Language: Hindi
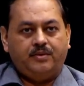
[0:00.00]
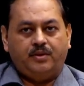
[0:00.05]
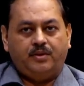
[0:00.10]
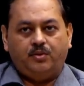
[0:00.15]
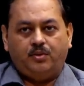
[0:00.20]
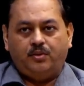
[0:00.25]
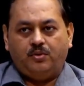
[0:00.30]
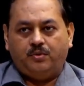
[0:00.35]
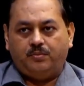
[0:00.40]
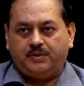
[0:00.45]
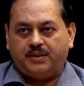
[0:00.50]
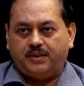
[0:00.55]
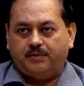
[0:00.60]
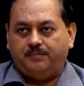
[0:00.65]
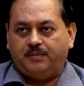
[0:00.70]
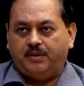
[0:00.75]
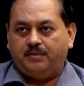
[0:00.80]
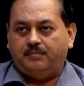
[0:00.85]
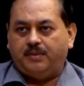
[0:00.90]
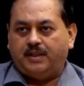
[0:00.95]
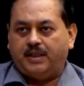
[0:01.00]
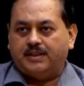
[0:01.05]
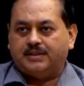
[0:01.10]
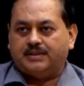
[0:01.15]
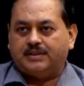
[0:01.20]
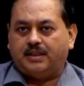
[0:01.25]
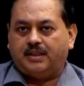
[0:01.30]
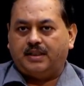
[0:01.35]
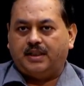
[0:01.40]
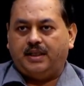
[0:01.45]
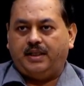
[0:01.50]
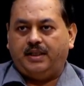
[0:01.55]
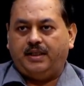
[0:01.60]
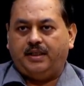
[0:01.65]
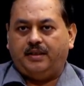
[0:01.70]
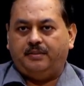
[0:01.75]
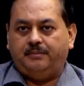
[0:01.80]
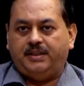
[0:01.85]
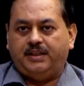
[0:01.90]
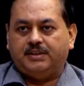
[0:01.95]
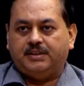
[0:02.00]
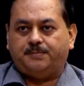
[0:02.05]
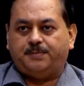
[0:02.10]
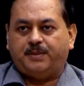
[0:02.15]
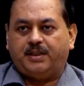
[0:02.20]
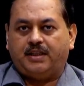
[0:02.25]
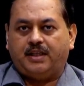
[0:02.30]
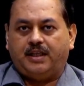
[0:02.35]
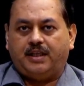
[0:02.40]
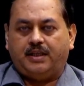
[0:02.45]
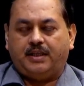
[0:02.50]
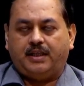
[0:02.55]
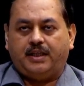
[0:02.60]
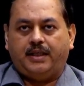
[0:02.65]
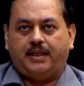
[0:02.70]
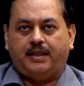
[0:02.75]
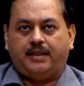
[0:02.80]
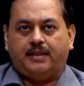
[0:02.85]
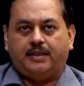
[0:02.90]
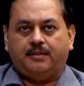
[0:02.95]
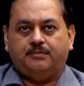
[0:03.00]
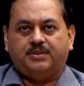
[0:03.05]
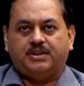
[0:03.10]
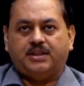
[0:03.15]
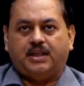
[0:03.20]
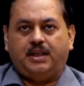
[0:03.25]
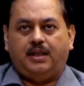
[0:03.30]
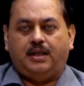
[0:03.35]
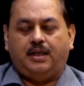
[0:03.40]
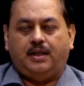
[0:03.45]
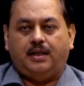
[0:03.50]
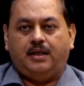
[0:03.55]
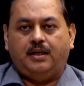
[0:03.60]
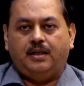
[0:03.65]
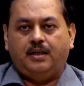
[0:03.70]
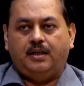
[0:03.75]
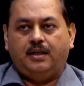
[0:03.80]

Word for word: कि भारत सरकार ने हमें इस प्रकार का एक कर्मशाला